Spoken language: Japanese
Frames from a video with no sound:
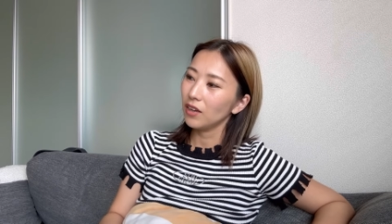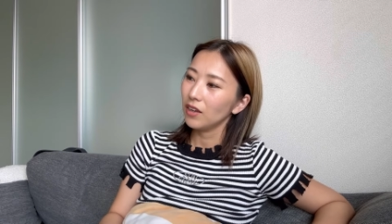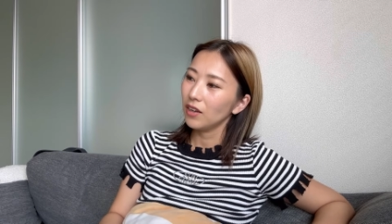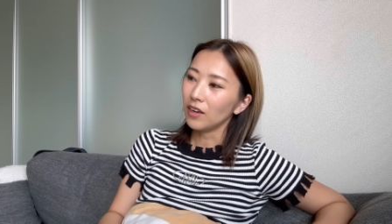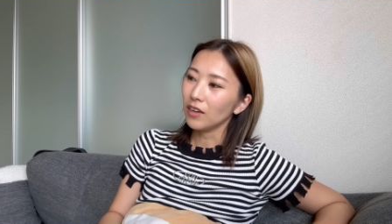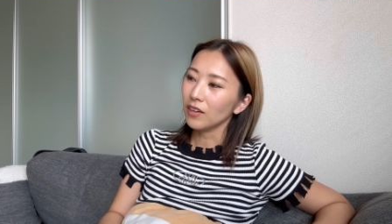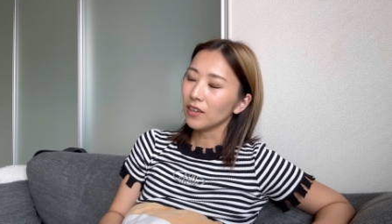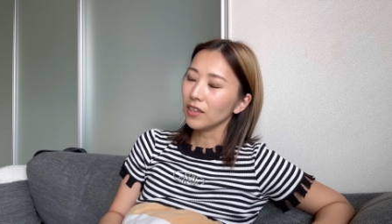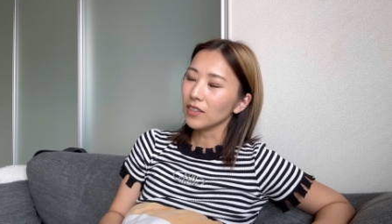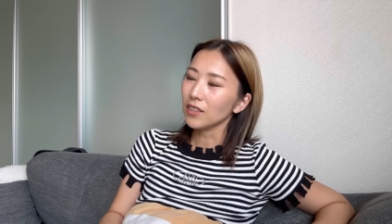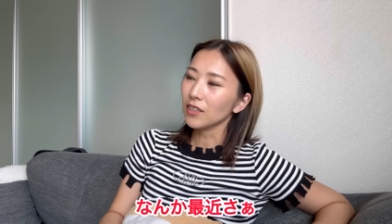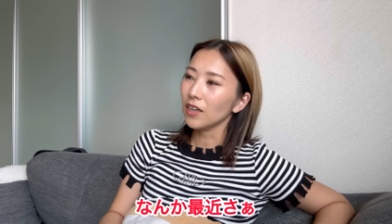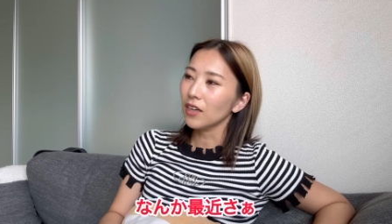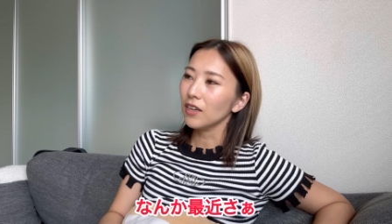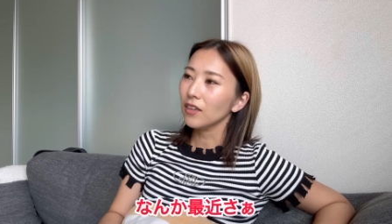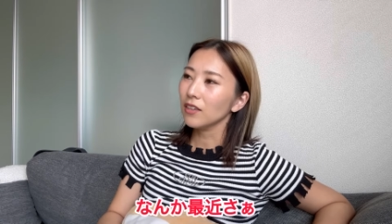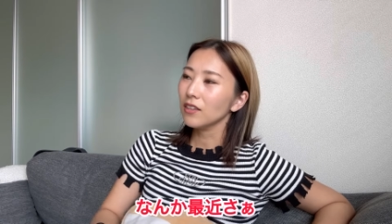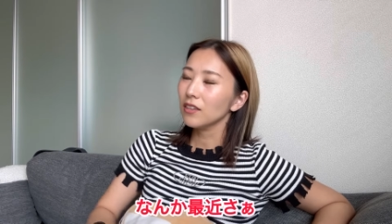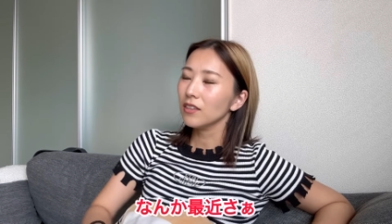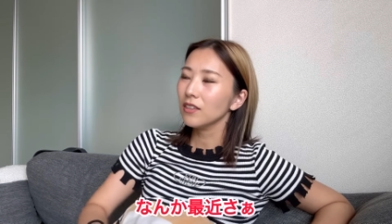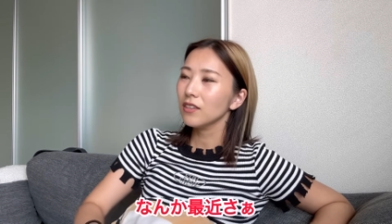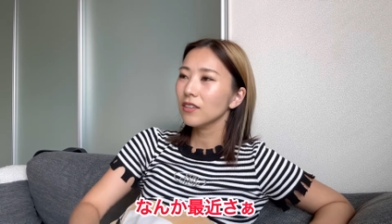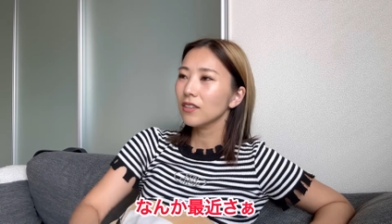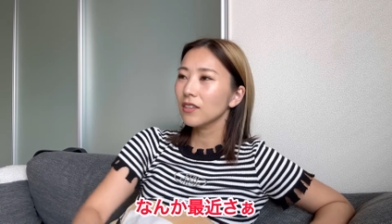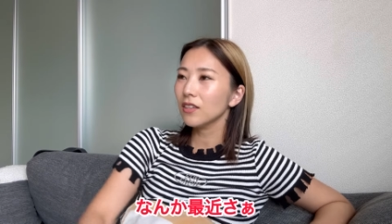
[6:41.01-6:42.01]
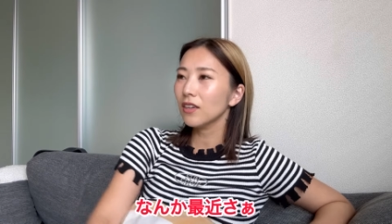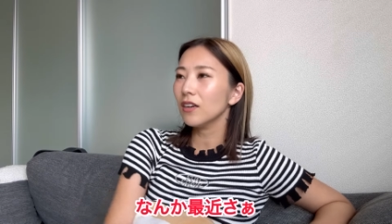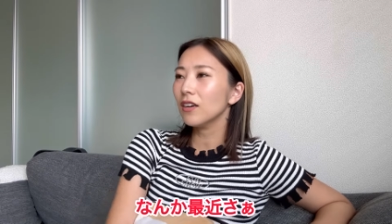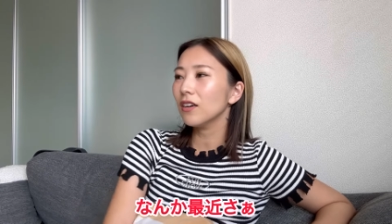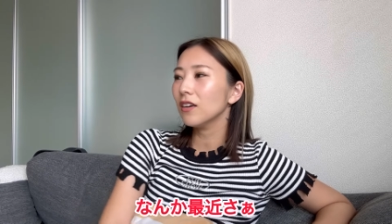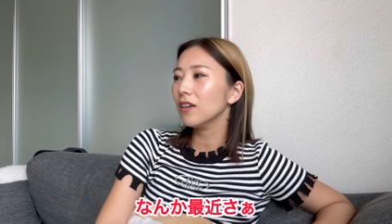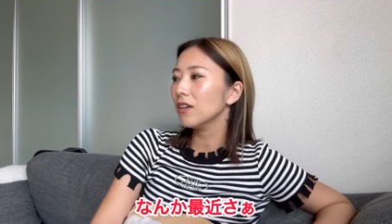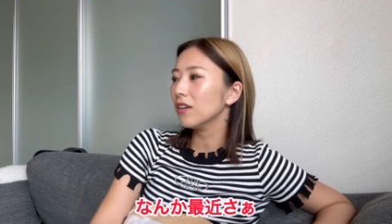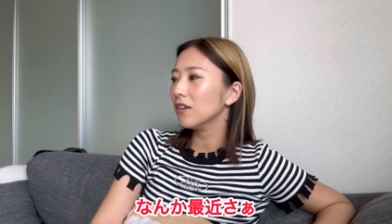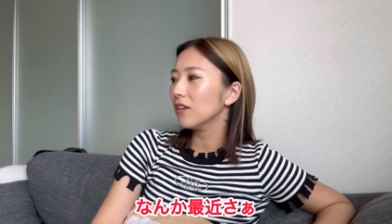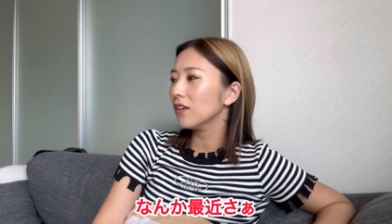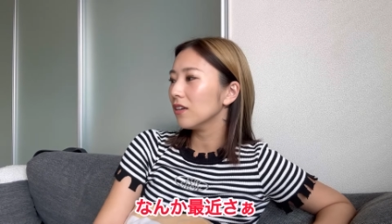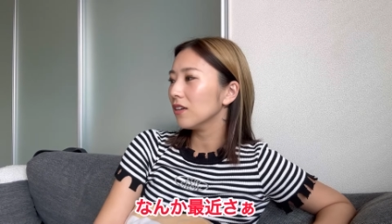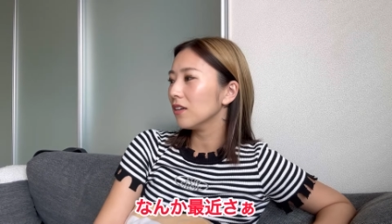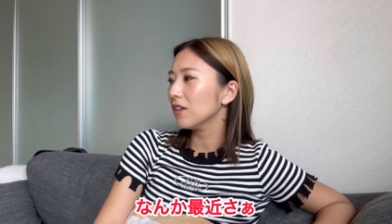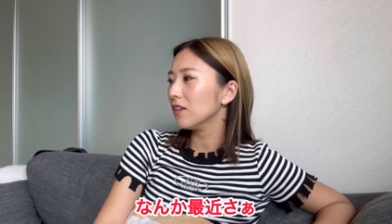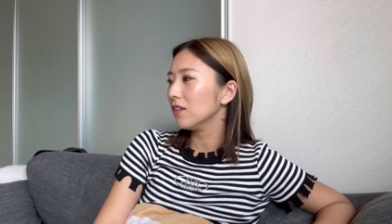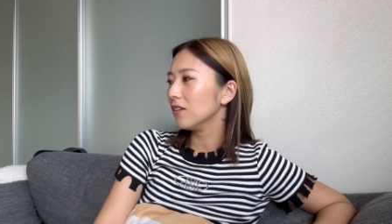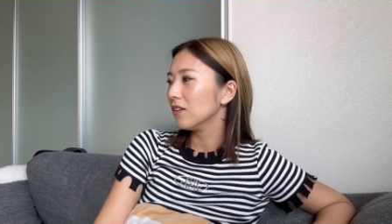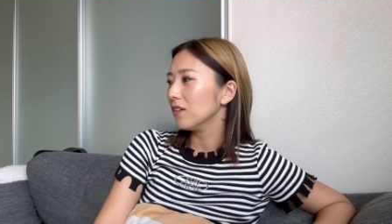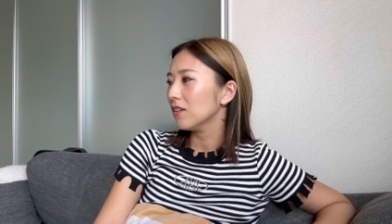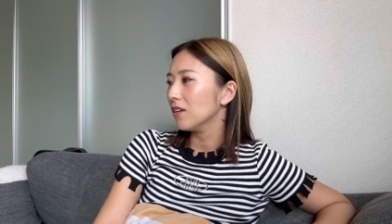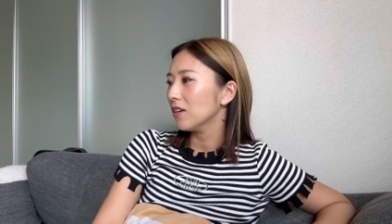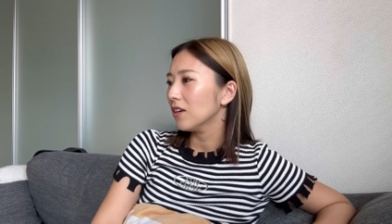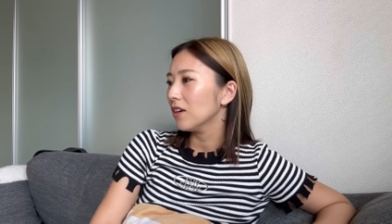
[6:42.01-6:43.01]
なんか最近
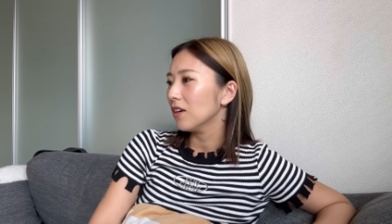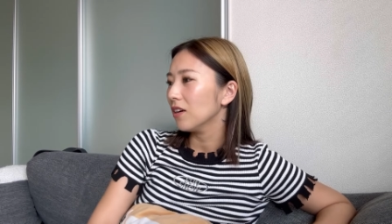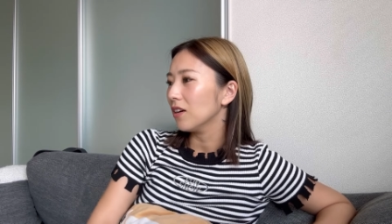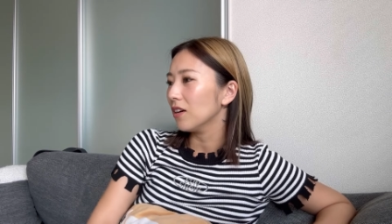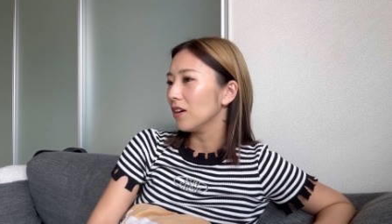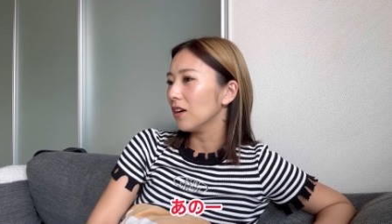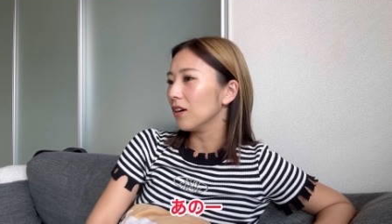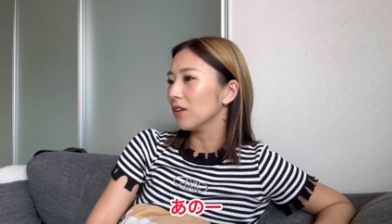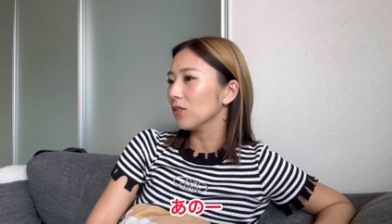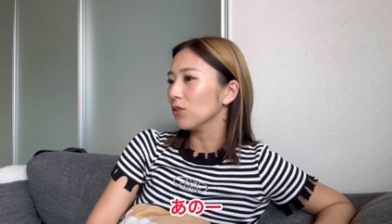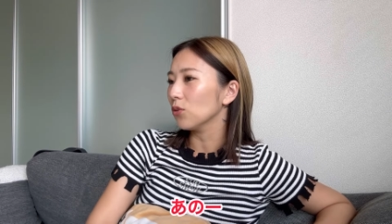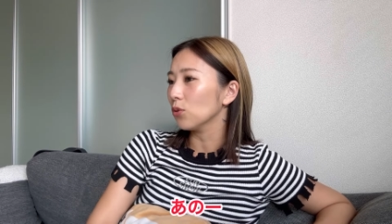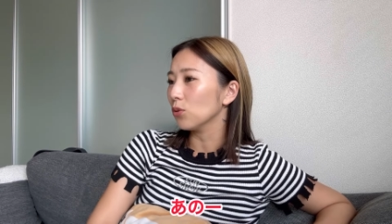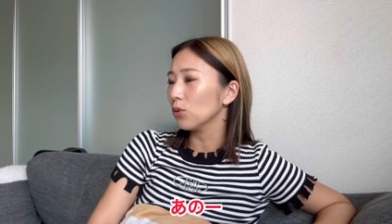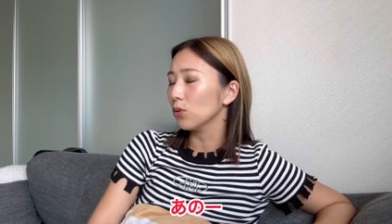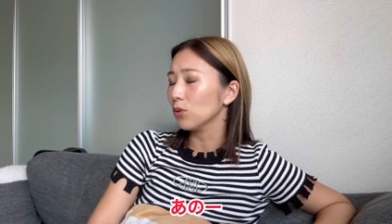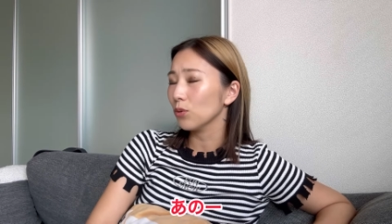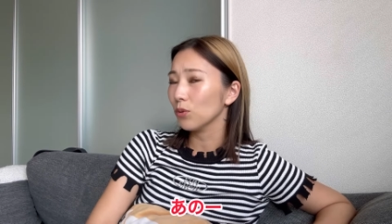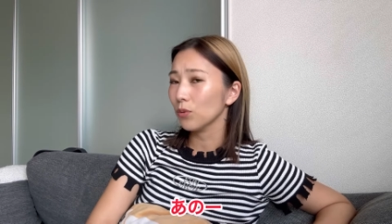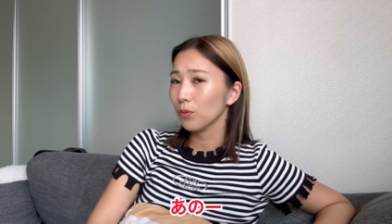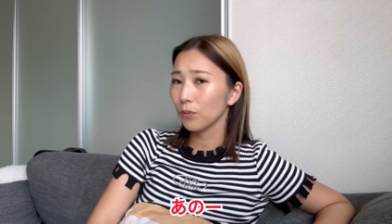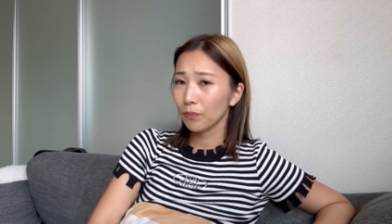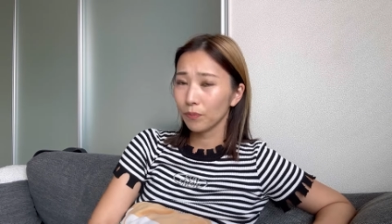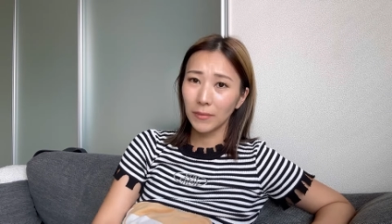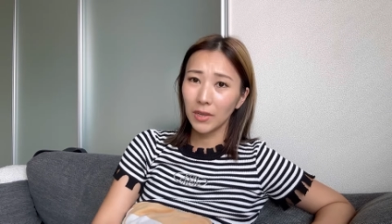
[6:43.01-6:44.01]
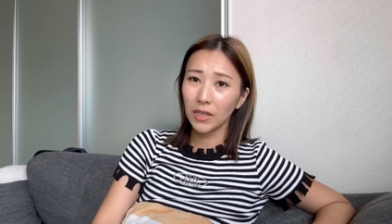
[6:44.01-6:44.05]
さ、あの、